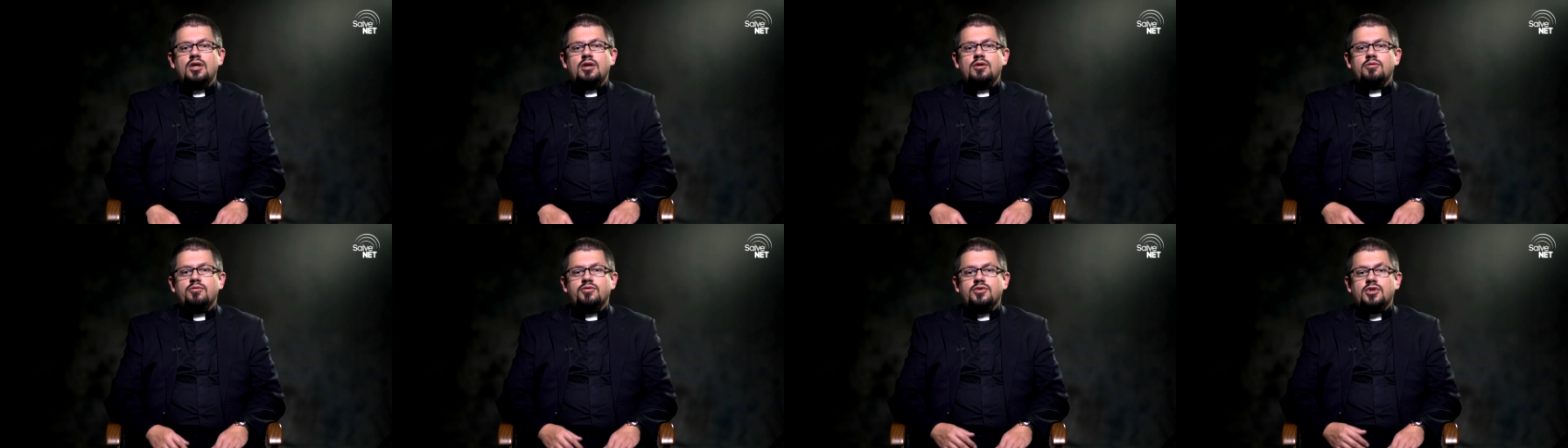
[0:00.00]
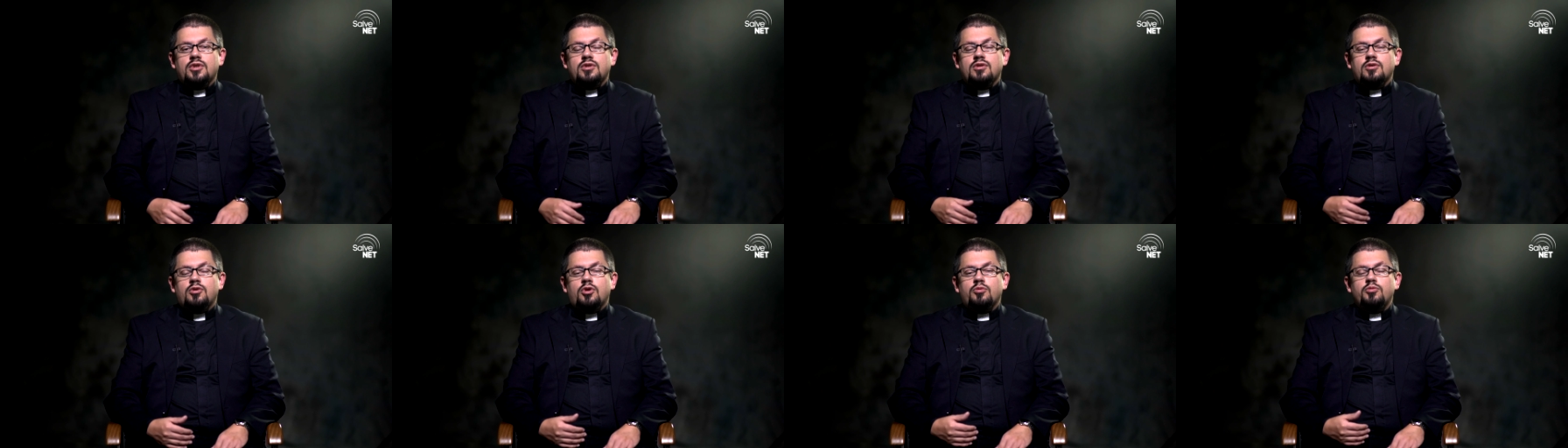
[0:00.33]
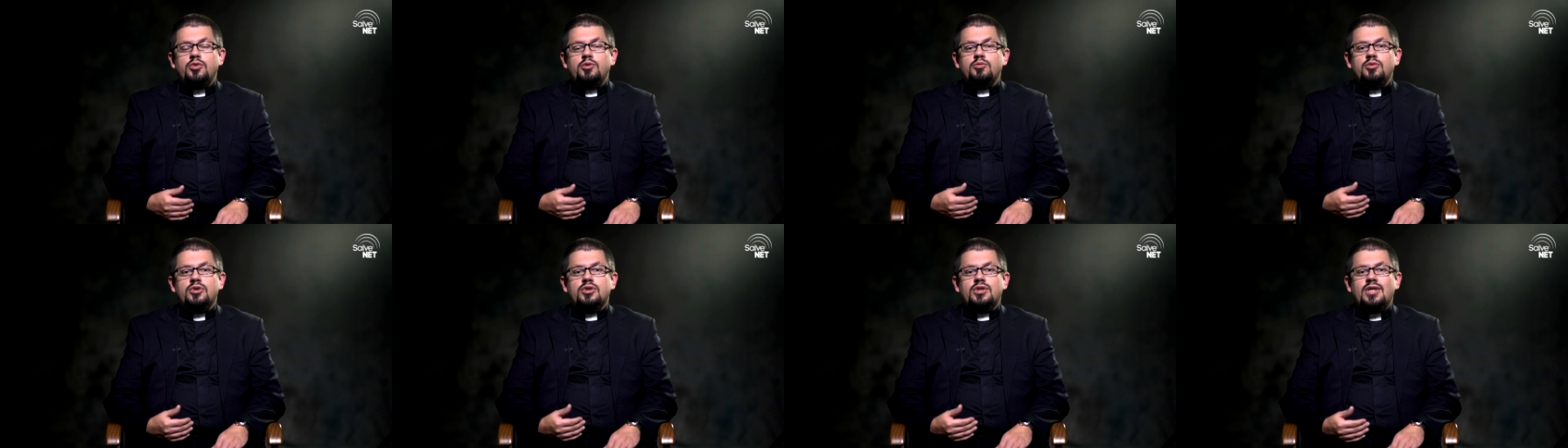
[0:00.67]
Wtedy
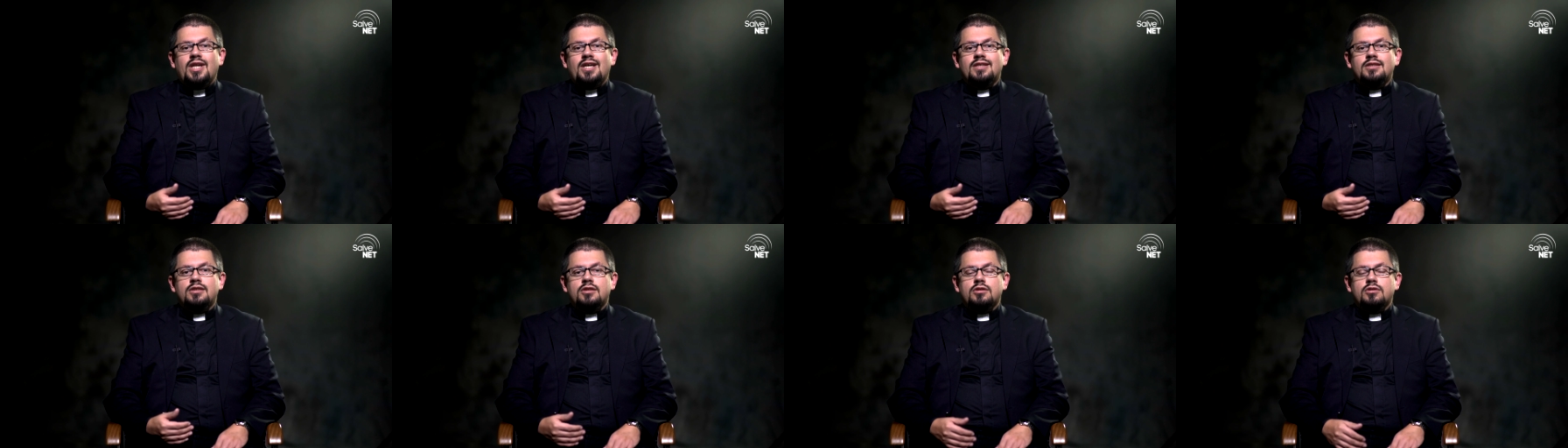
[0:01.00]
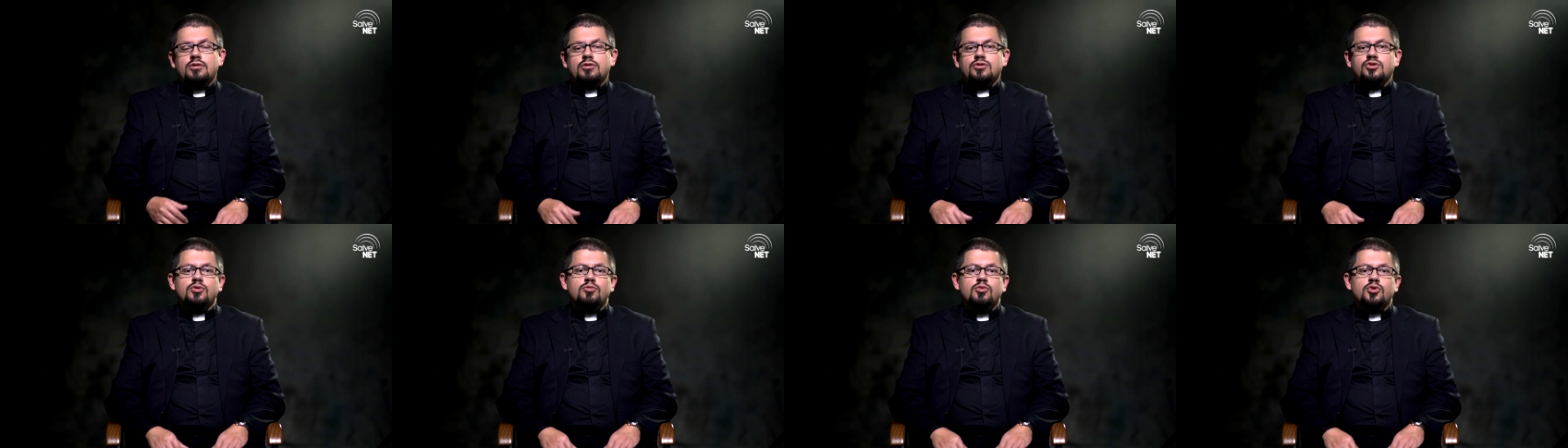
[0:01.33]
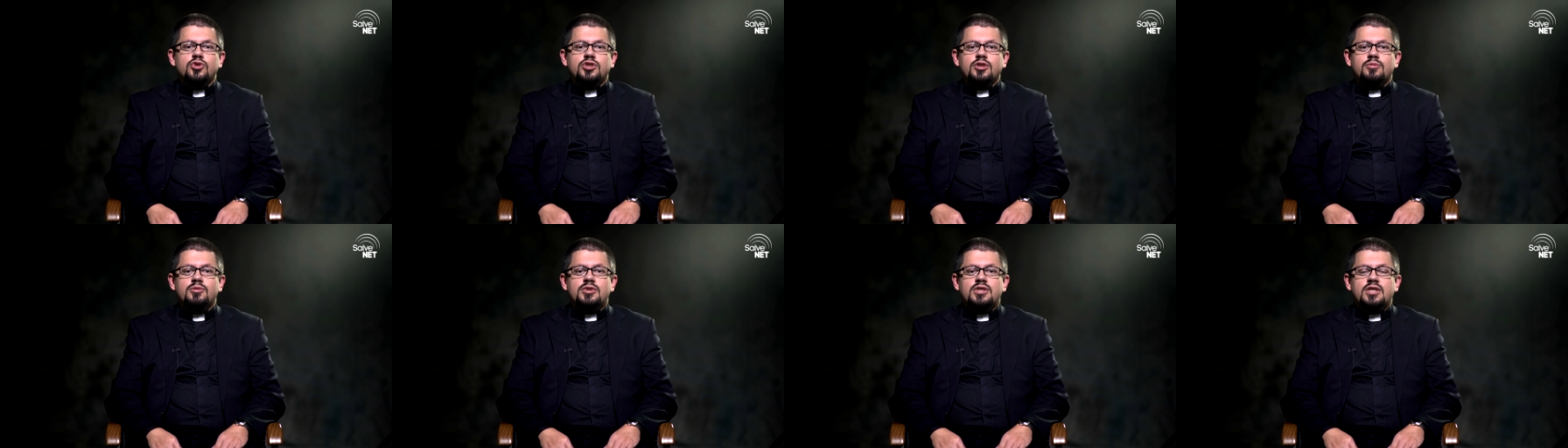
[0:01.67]
robimy dla nich to, co
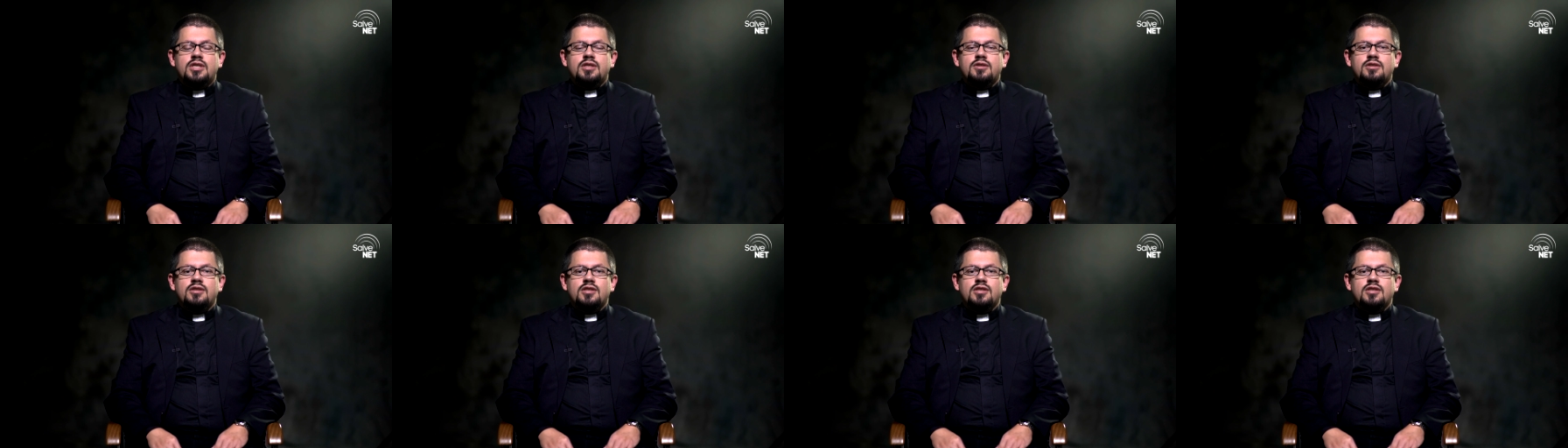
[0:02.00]
możemy naj,